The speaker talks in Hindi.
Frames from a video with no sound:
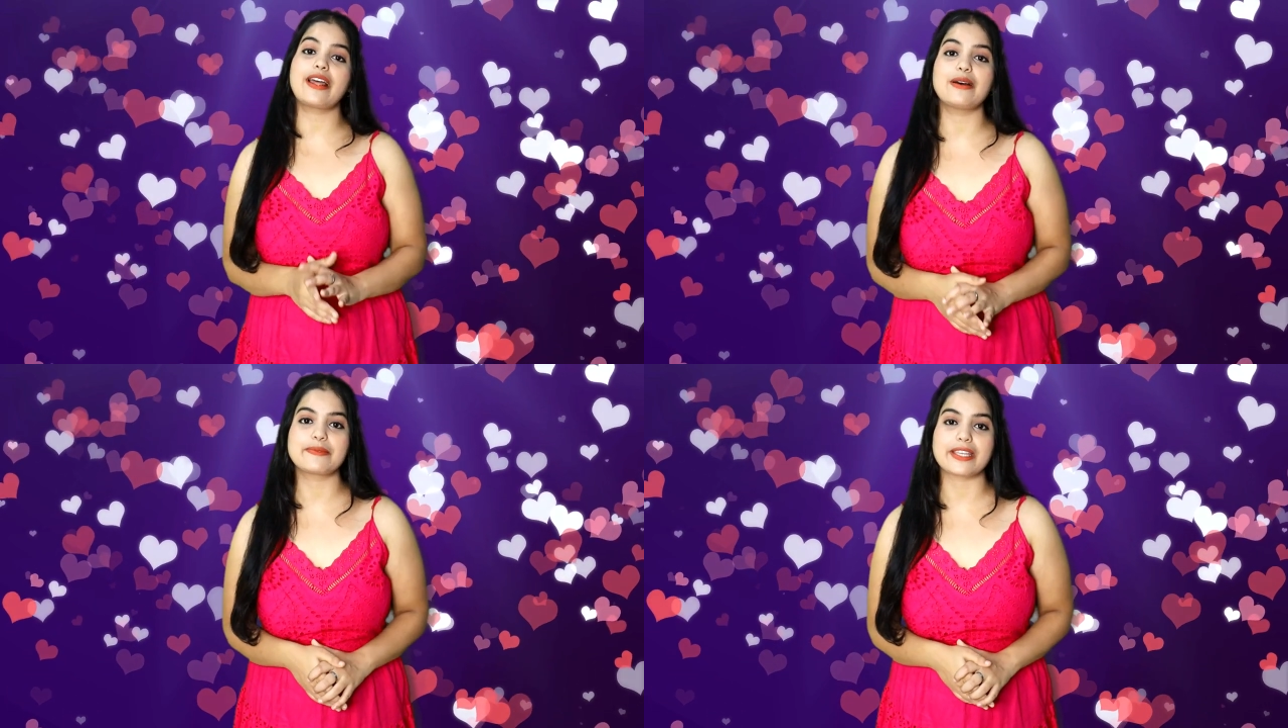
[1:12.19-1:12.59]

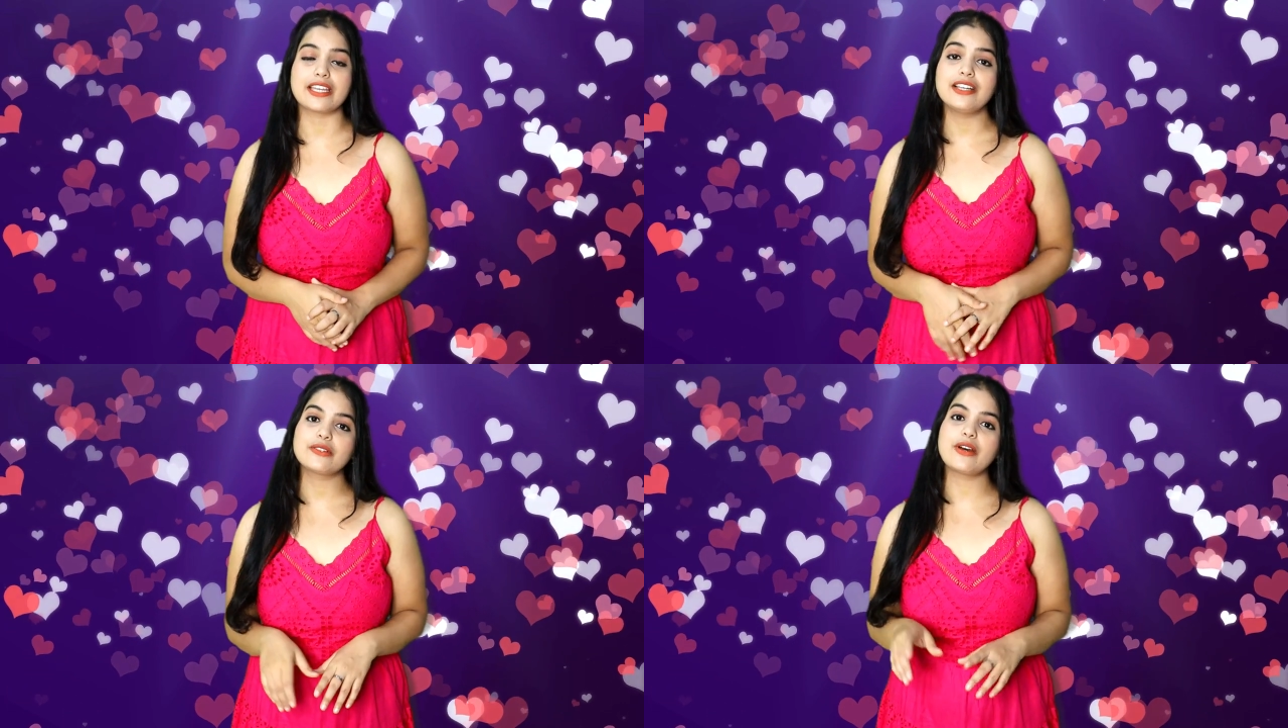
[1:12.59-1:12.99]
आराम
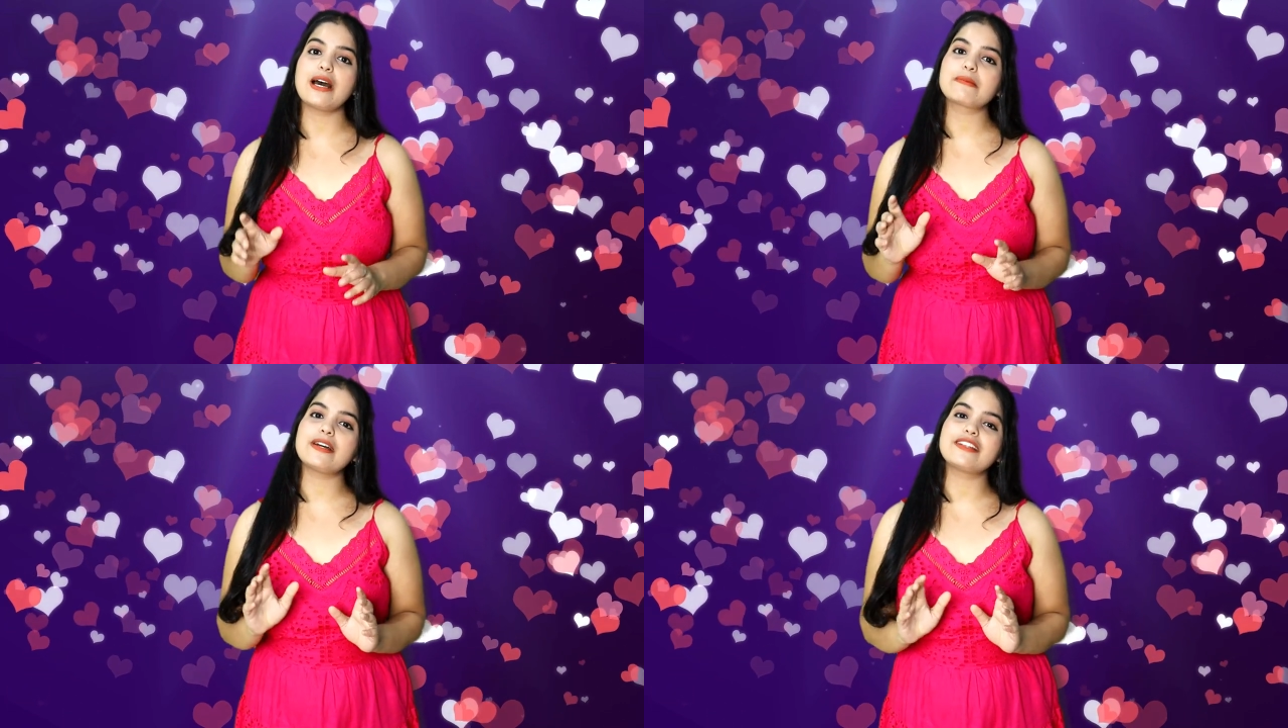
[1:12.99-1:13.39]
से तो
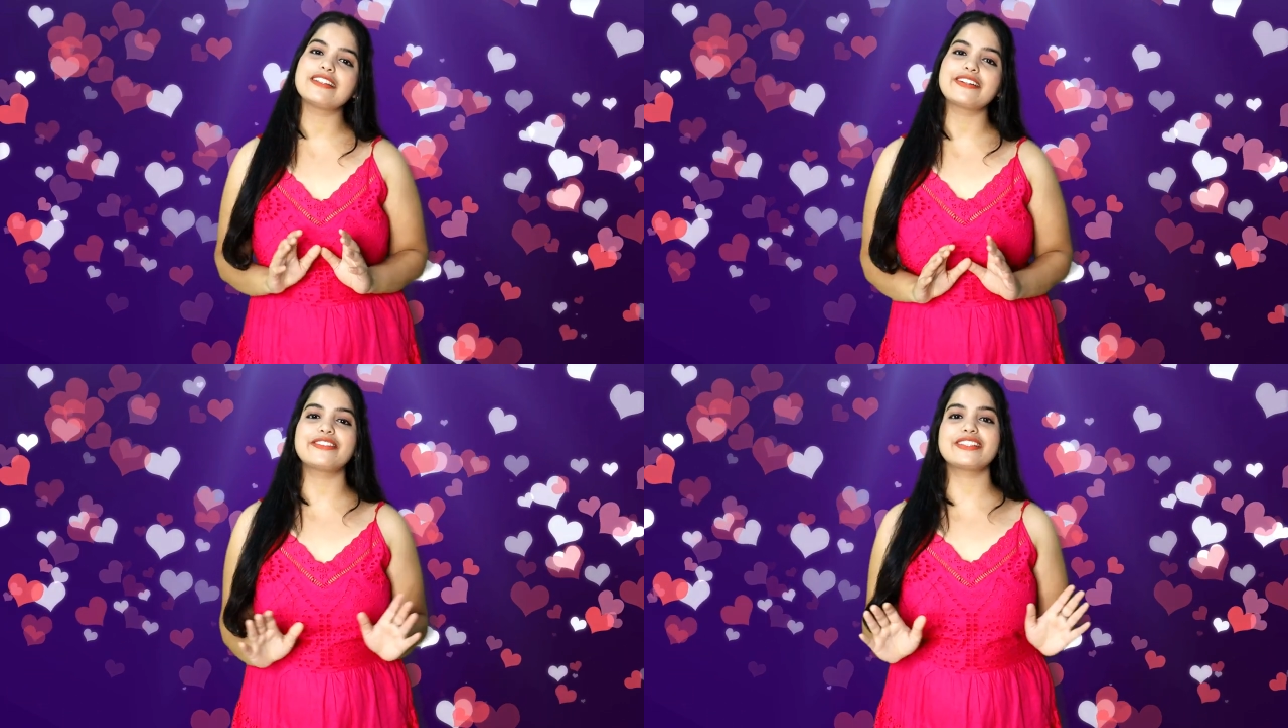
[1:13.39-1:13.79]
आपका
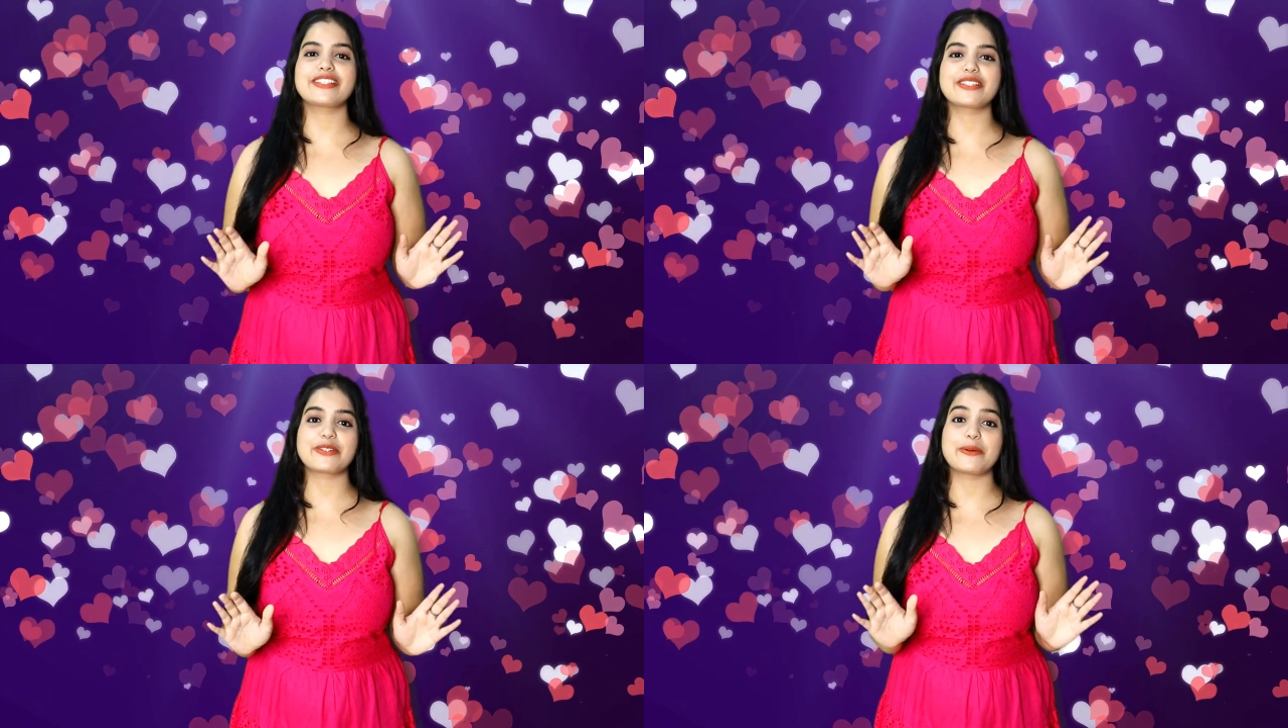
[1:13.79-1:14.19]

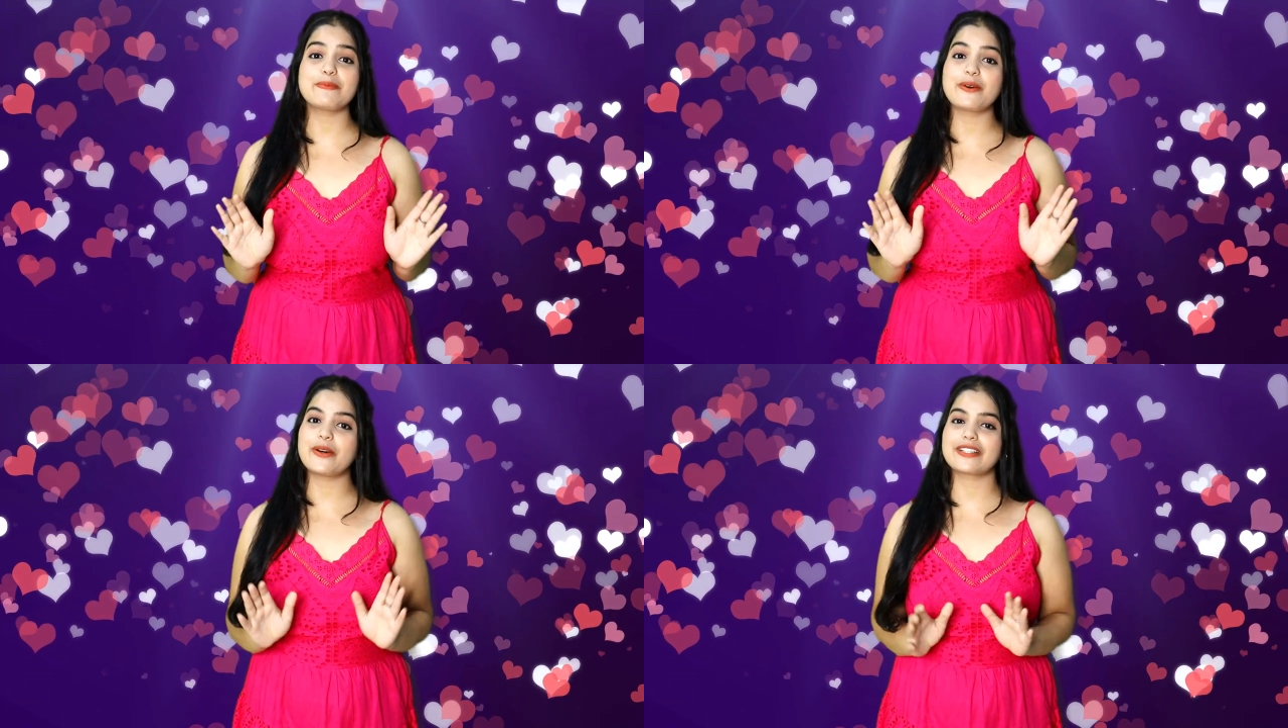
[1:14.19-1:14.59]
नर्वस
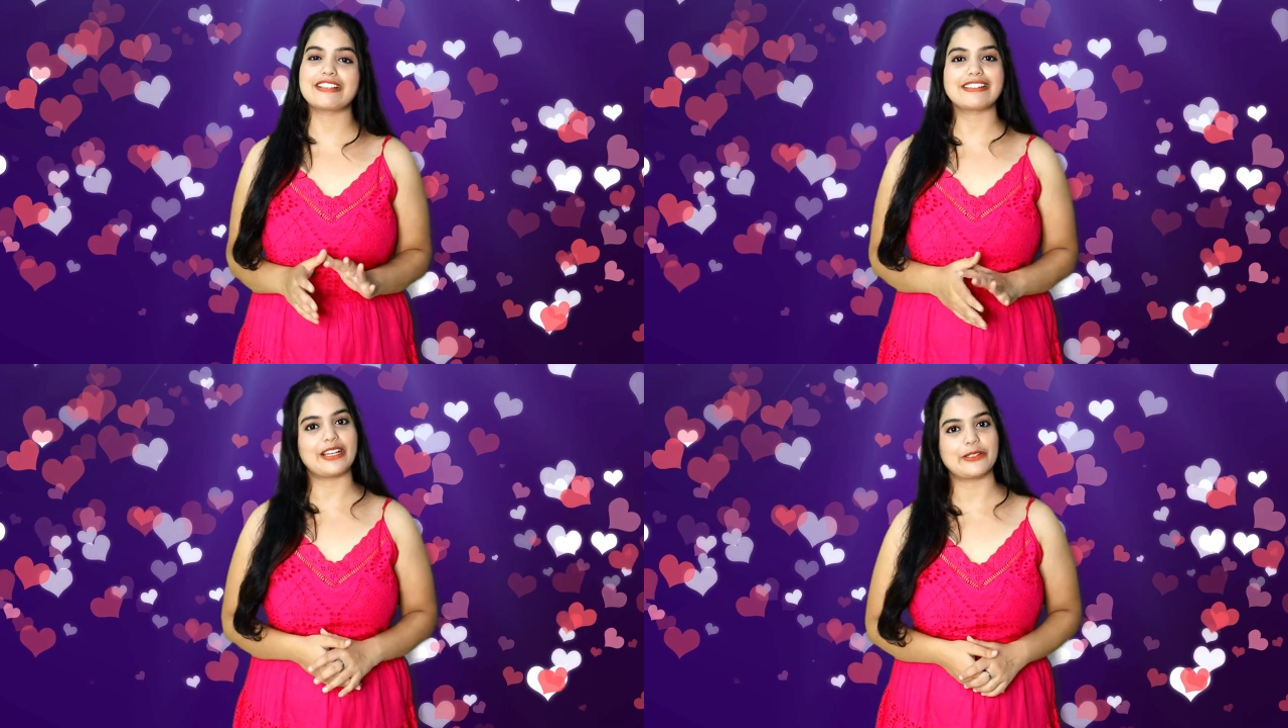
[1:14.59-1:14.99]
सिस्टम
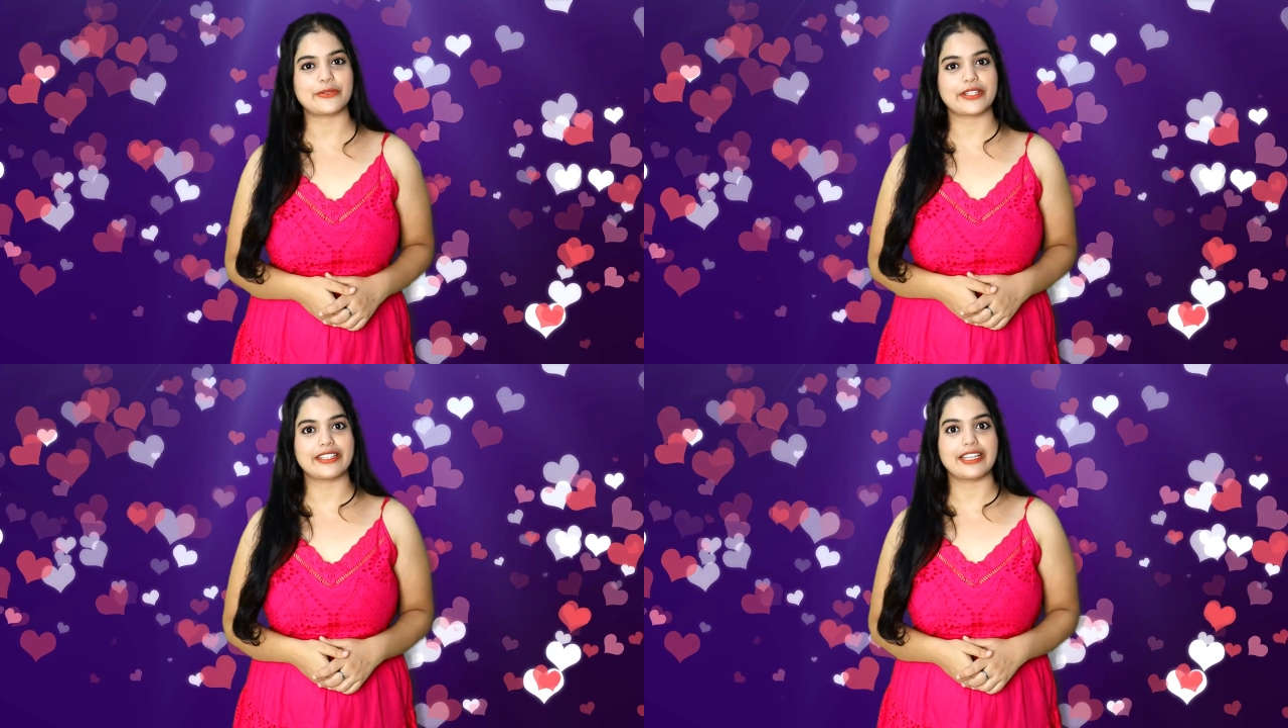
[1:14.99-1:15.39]
बहुत ही
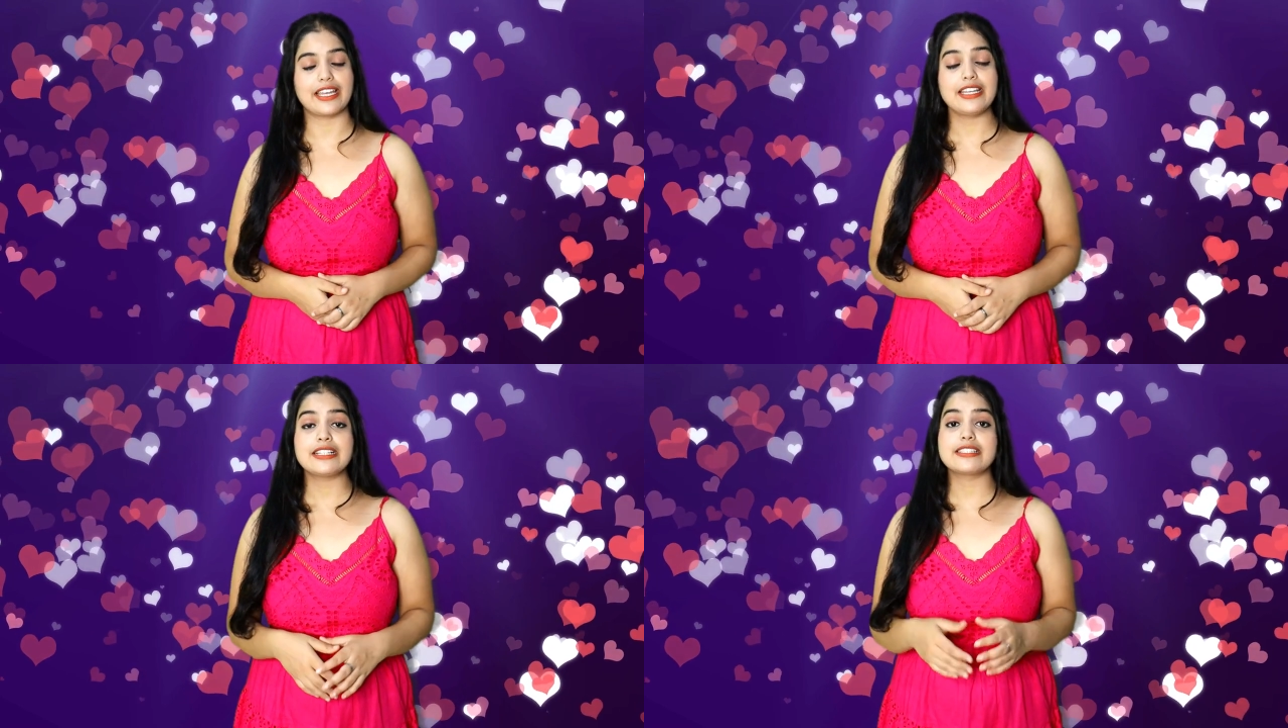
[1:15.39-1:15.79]
शांत हो जाता है